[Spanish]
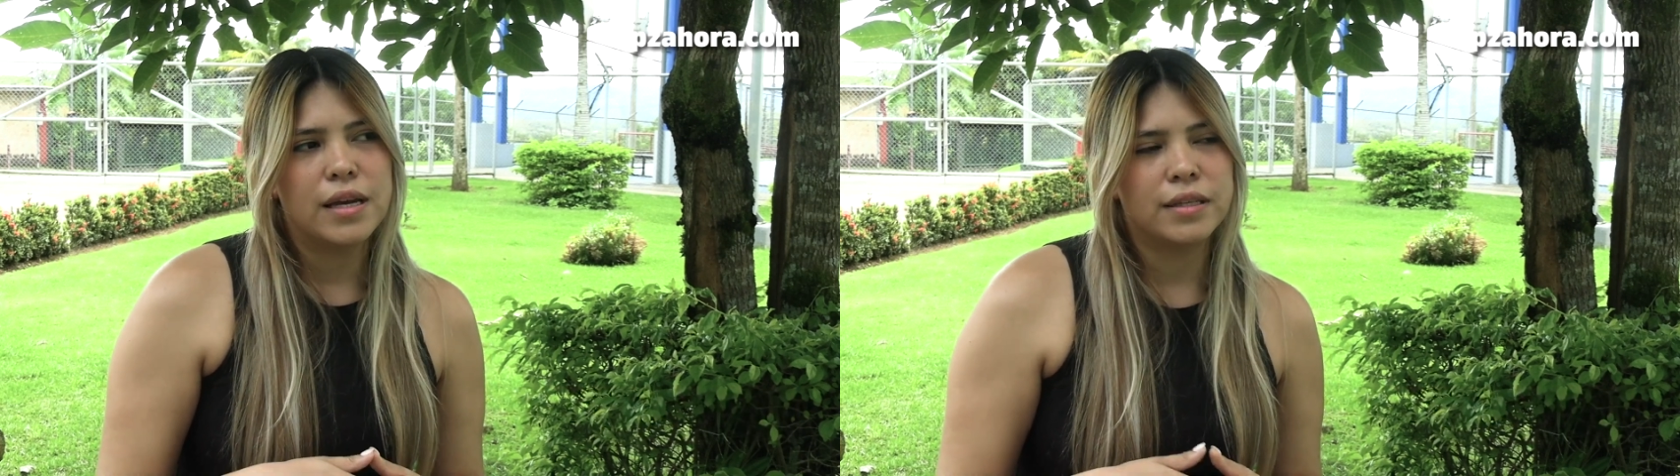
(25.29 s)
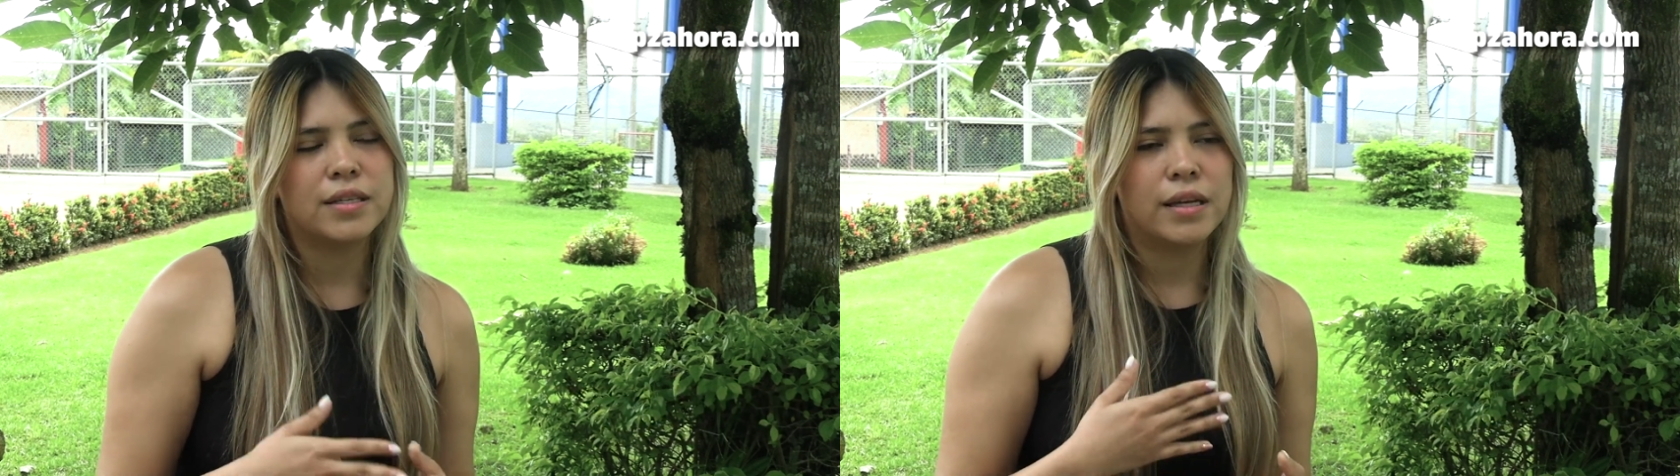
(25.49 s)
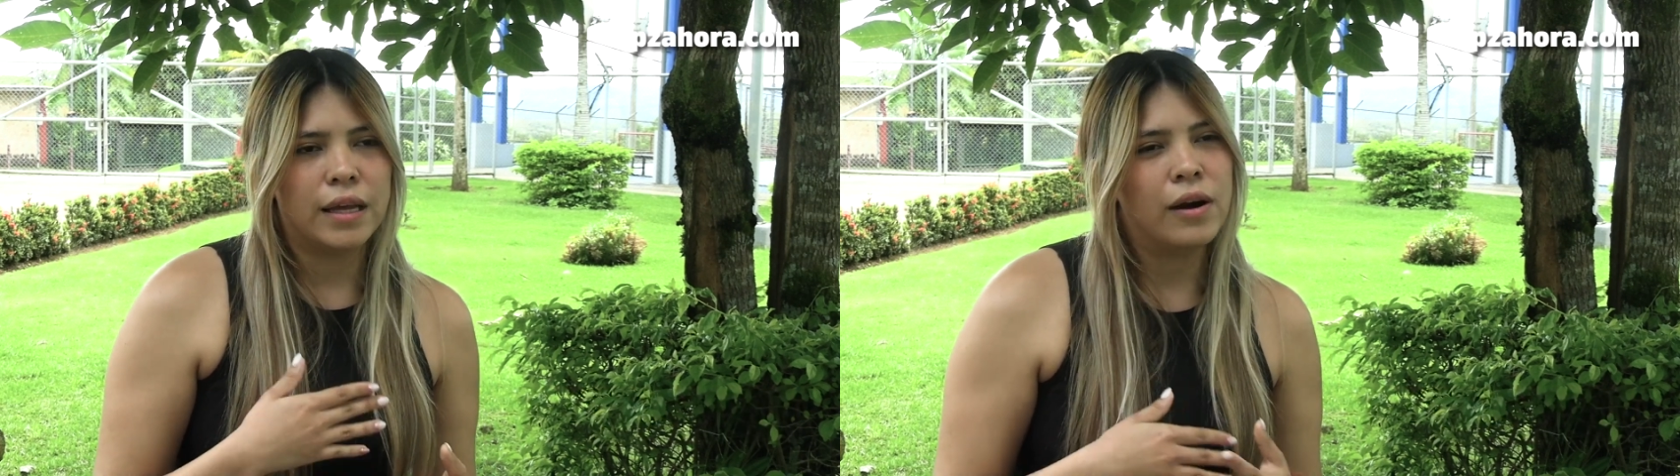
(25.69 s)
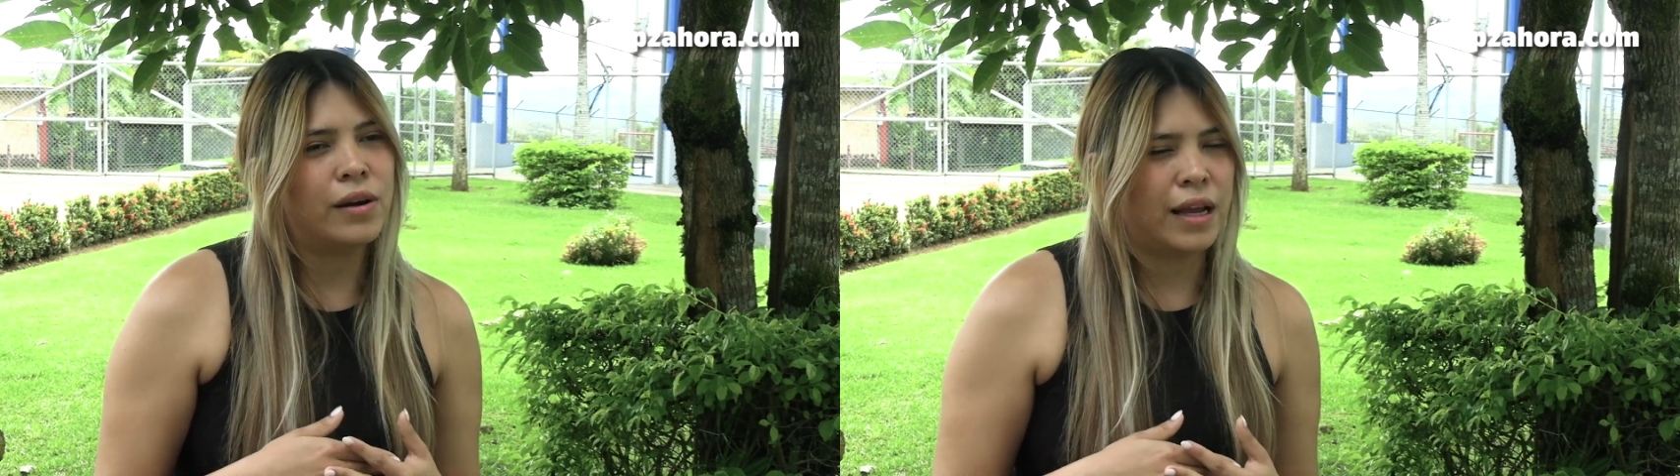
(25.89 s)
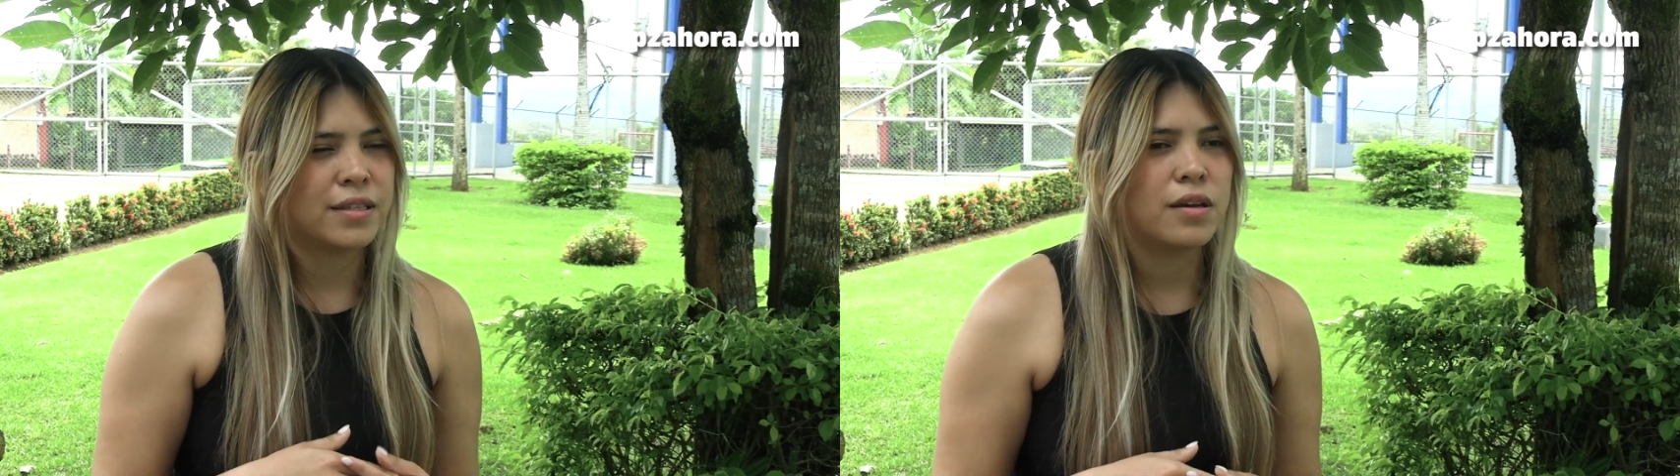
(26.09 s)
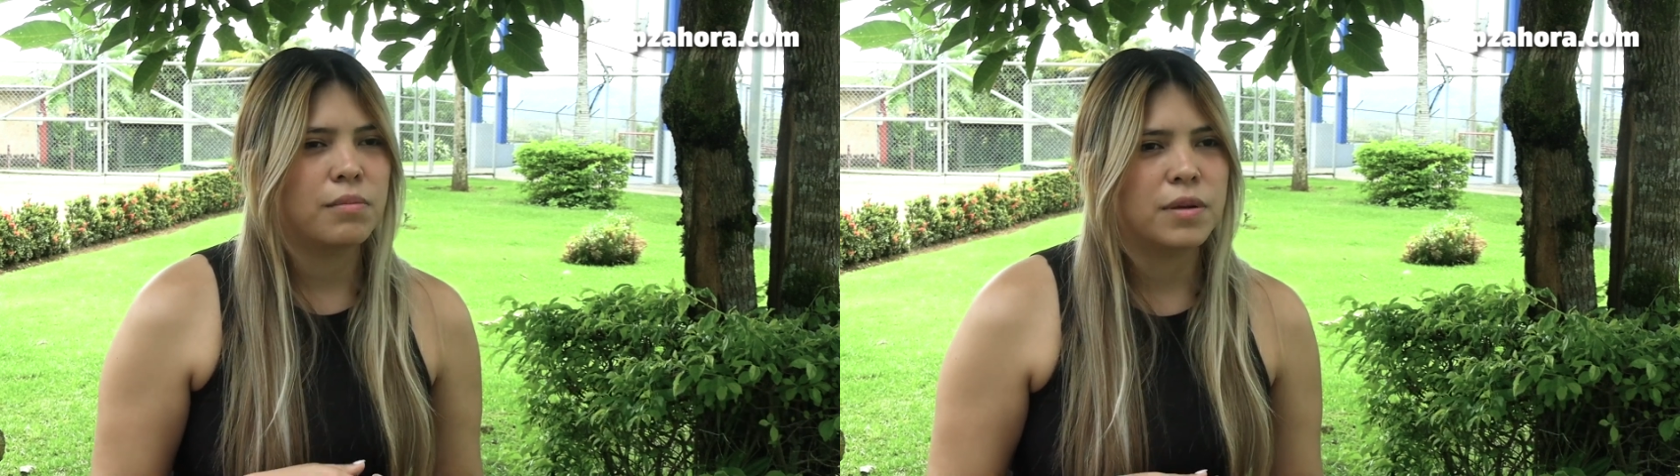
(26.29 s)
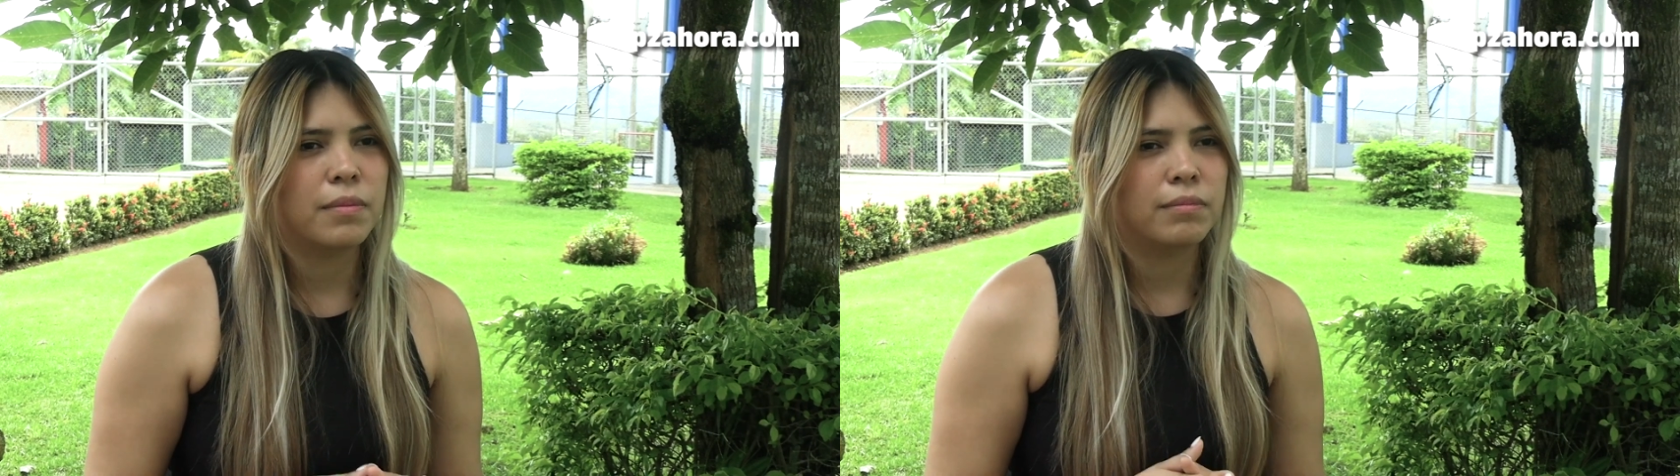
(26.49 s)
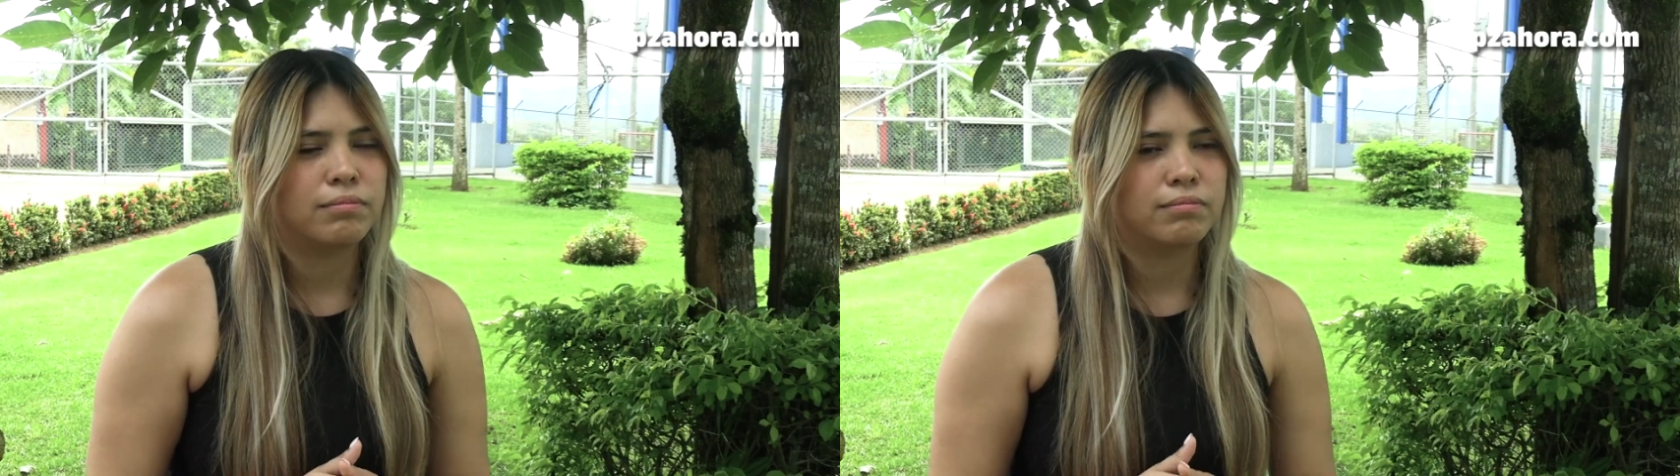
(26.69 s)
Ese creo que ha sido
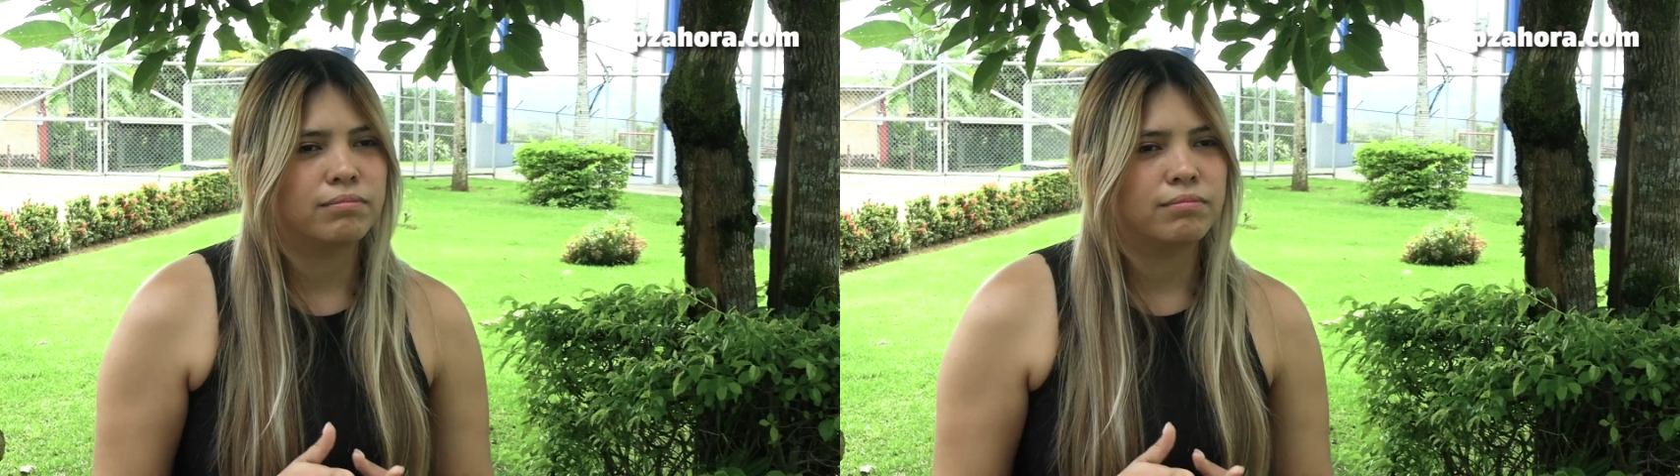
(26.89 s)
mi